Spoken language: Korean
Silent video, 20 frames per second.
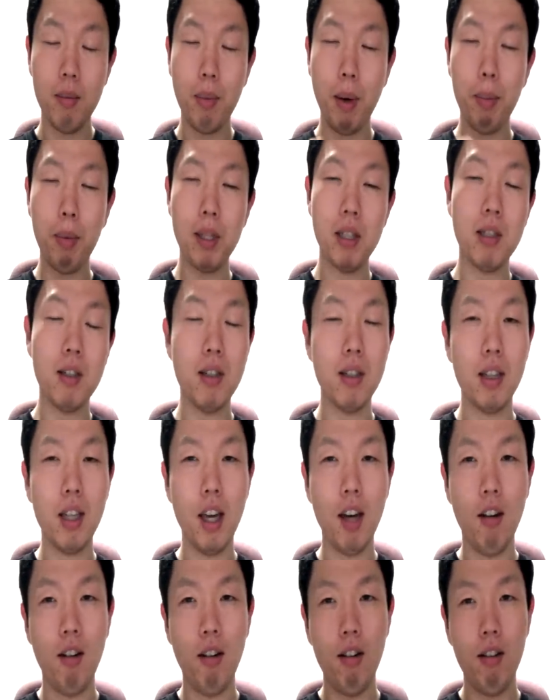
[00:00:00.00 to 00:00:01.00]
바빠질 것
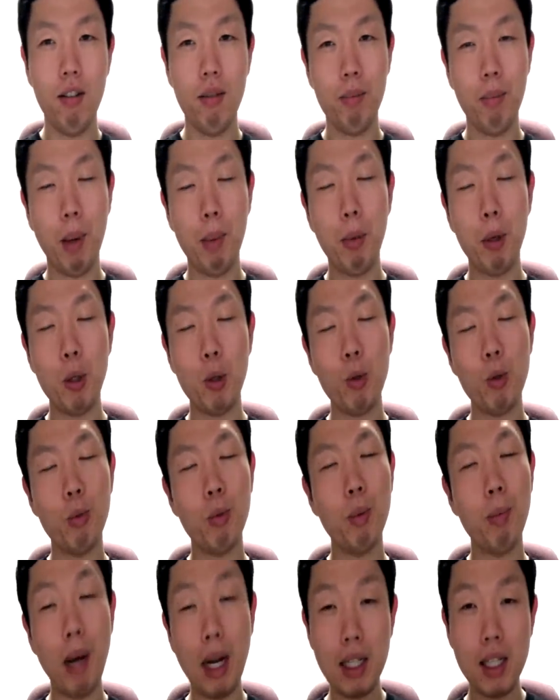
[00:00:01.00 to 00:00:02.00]
같아요. 바빠지고 좀
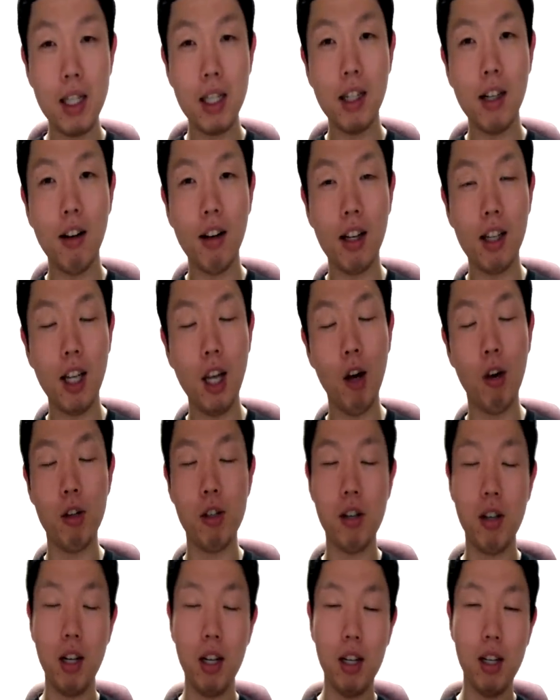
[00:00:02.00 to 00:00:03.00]
더 빡세질 것 같아요.
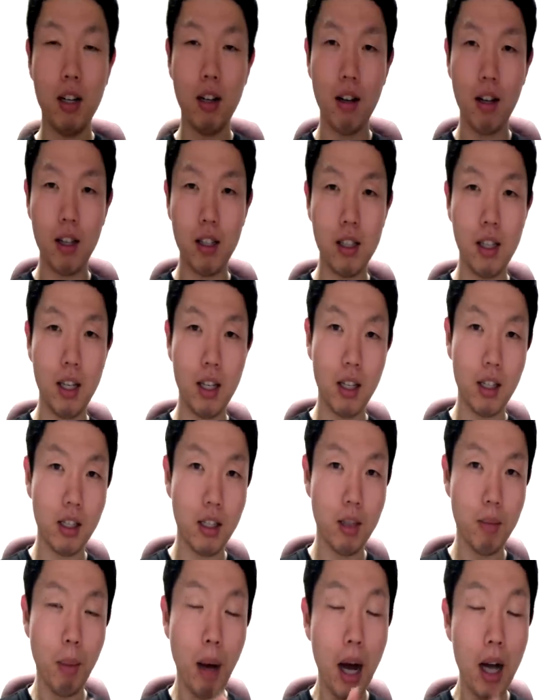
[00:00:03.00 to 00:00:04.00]
전에 그 이제
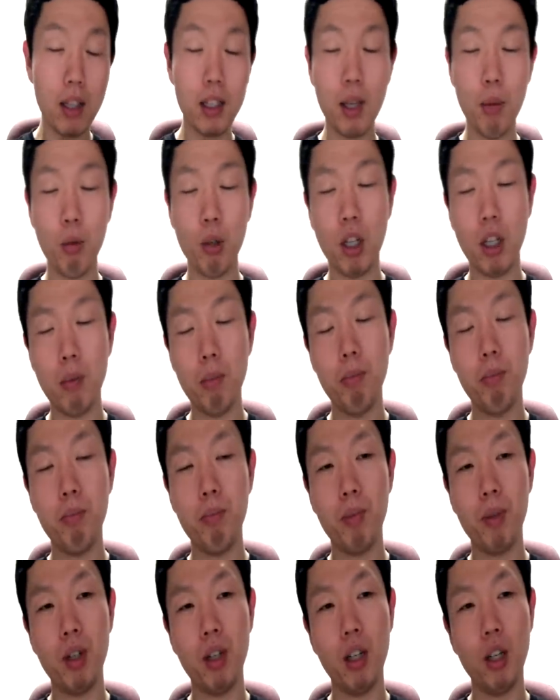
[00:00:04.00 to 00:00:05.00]
그 방학 때보다는
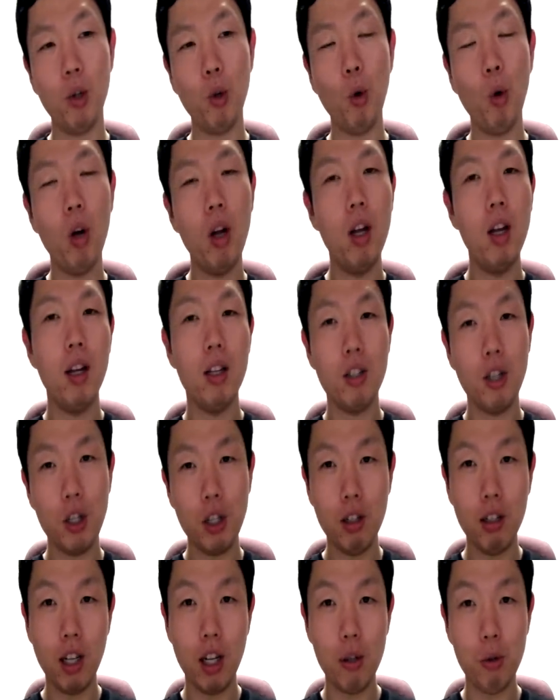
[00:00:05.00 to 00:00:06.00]
그래도
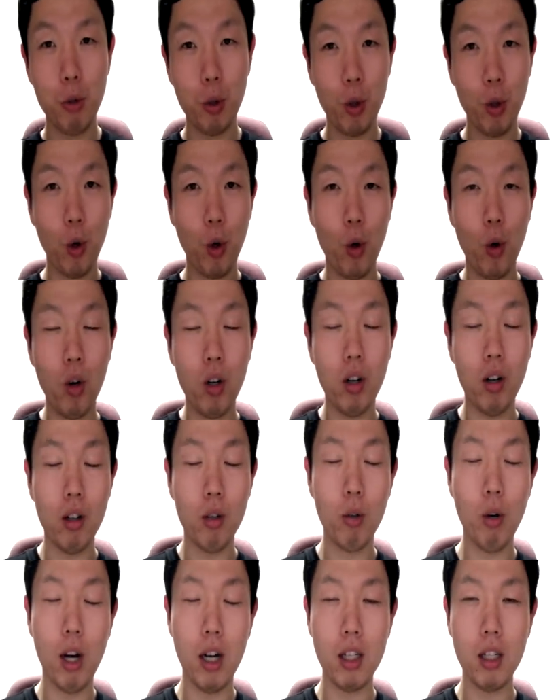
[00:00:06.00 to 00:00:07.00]
최선을 다할 수 있도록 어,
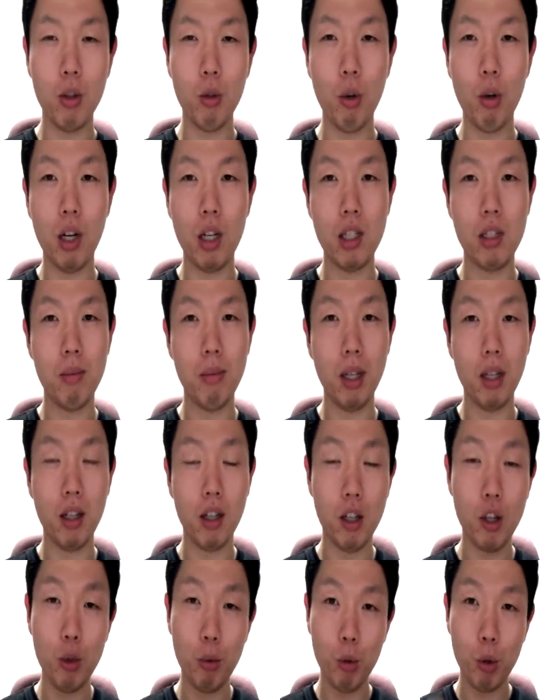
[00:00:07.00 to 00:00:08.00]
꼭 항상 노력하겠습니다.
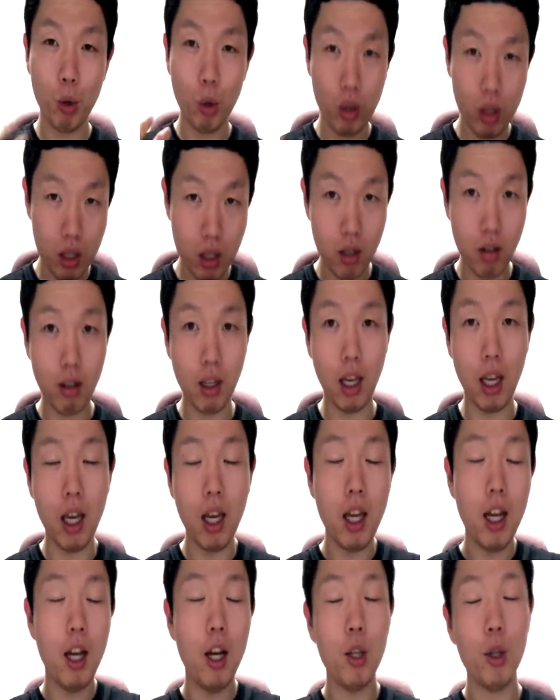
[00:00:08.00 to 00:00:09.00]
여러분도
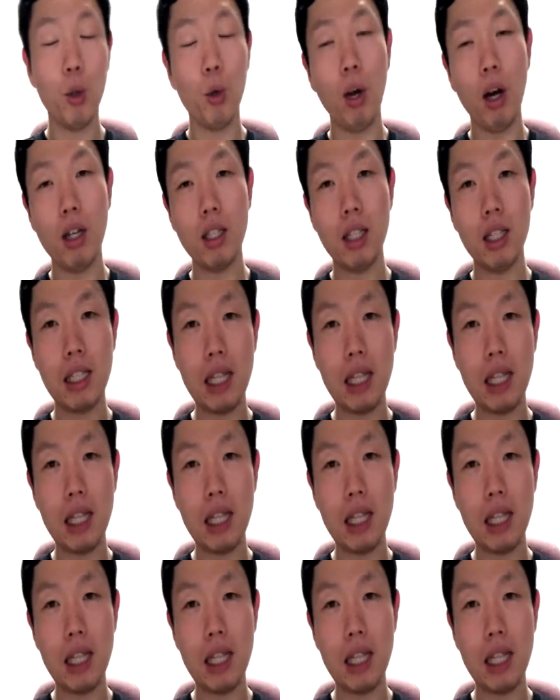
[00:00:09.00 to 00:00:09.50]
즐겁게 또 항상